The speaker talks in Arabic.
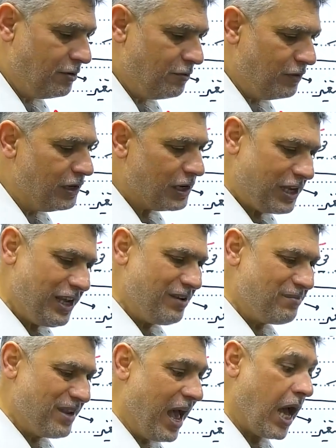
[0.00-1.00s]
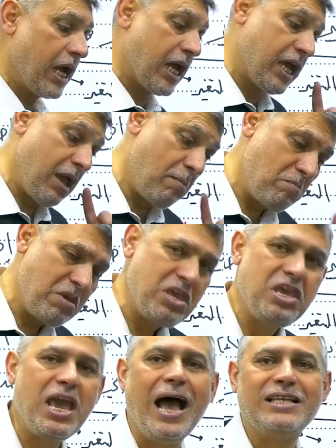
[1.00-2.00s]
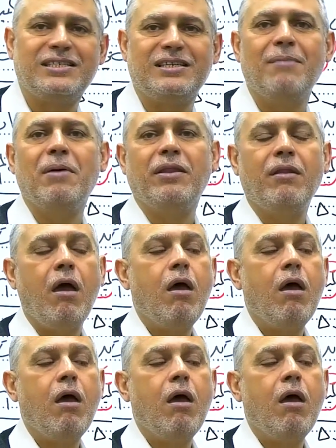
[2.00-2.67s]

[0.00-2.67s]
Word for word: في الكيمياء كمية الزمن